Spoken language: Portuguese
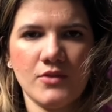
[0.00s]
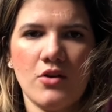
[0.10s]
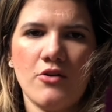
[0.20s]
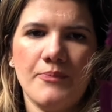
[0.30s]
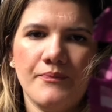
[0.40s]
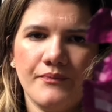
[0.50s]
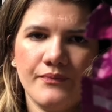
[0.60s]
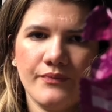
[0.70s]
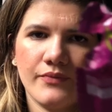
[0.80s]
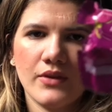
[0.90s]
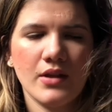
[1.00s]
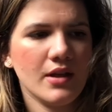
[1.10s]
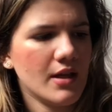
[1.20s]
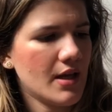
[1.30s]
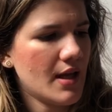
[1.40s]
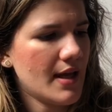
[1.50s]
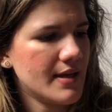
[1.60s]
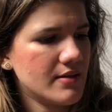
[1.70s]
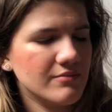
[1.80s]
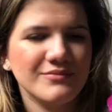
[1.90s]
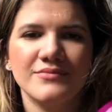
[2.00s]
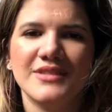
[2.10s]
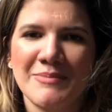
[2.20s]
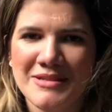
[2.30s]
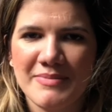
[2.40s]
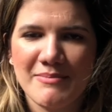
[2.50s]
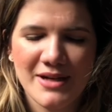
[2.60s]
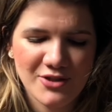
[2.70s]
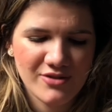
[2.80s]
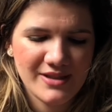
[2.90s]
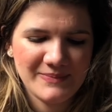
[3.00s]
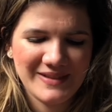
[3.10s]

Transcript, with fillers: Ó. Re... Cabeça pra baixo, né?